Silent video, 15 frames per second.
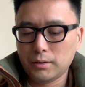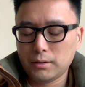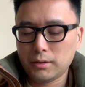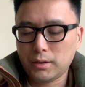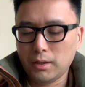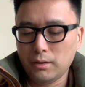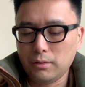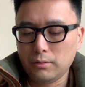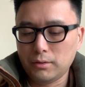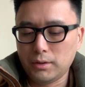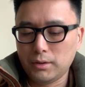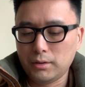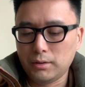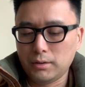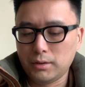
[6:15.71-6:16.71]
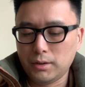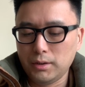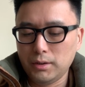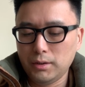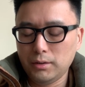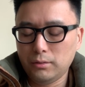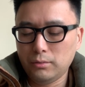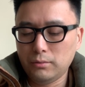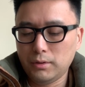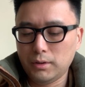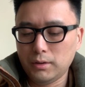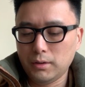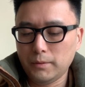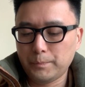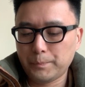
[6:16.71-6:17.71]
绍即渡
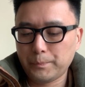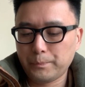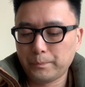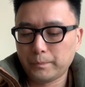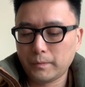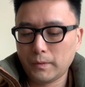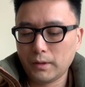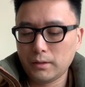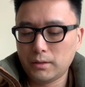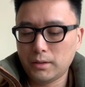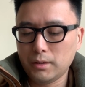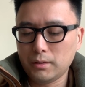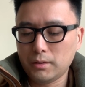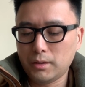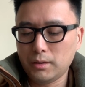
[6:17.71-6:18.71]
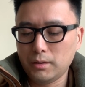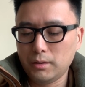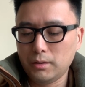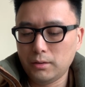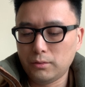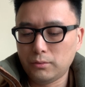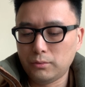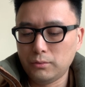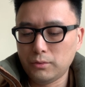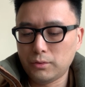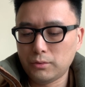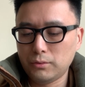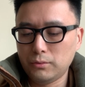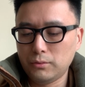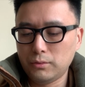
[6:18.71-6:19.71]
河。尽弃图
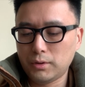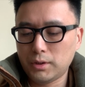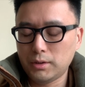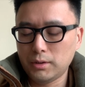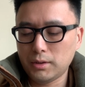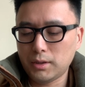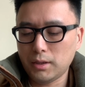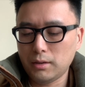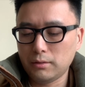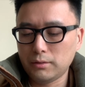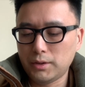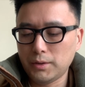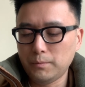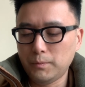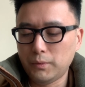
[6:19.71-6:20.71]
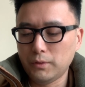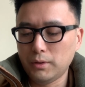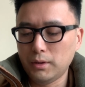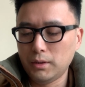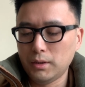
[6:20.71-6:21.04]
书车仗金货，